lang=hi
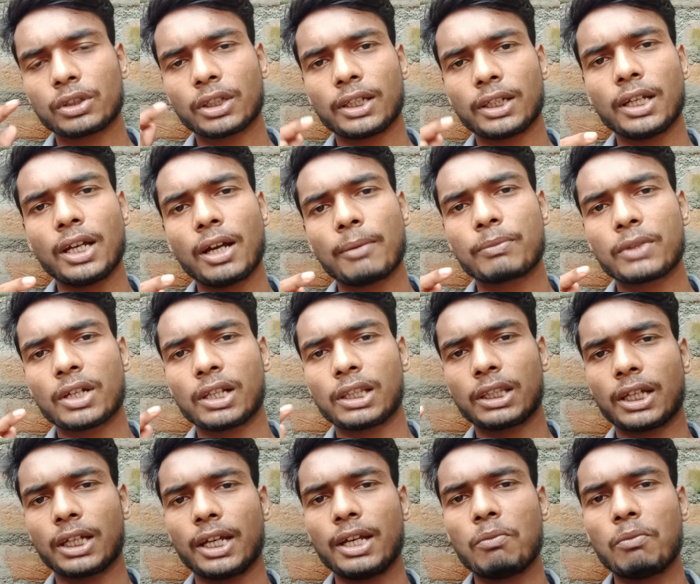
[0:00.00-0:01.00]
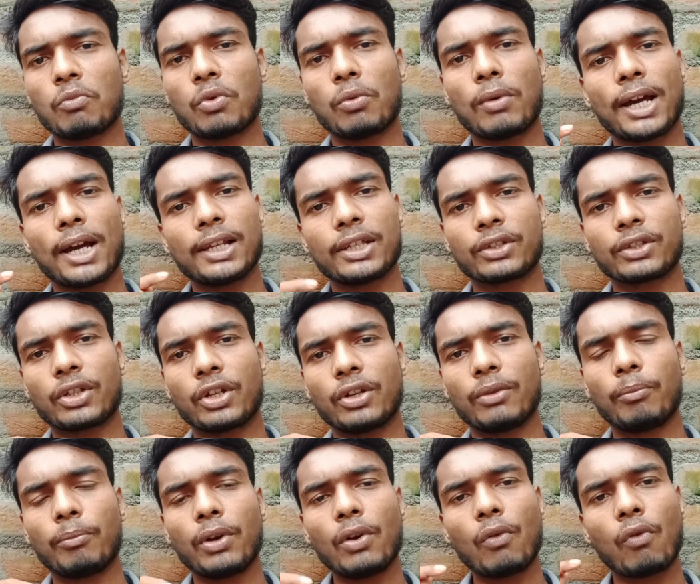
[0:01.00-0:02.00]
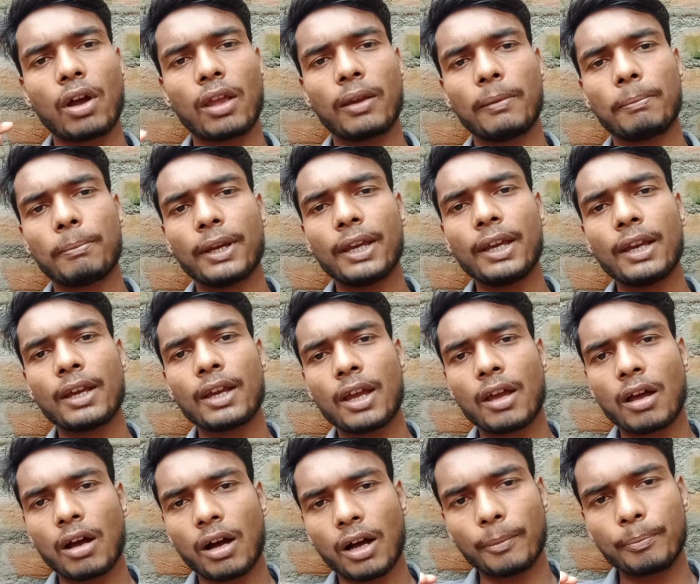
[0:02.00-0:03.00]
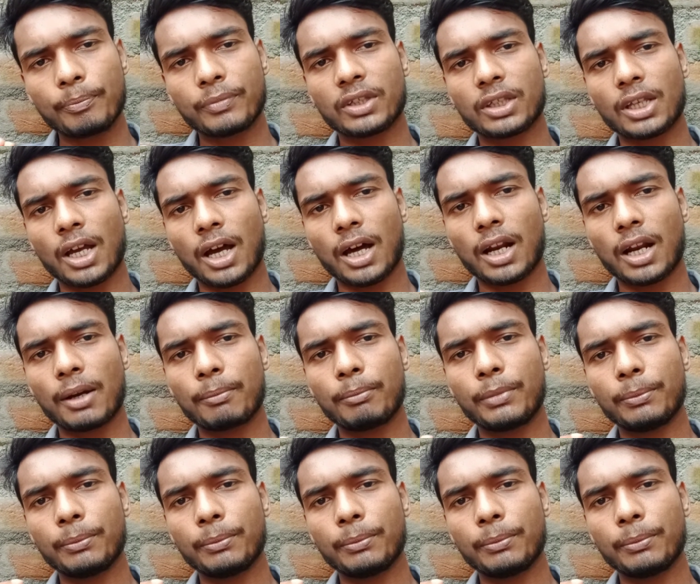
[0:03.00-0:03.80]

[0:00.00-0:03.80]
चलिए अब चलते हैं मोबाइल स्क्रीन पे वहीं पे अब सारा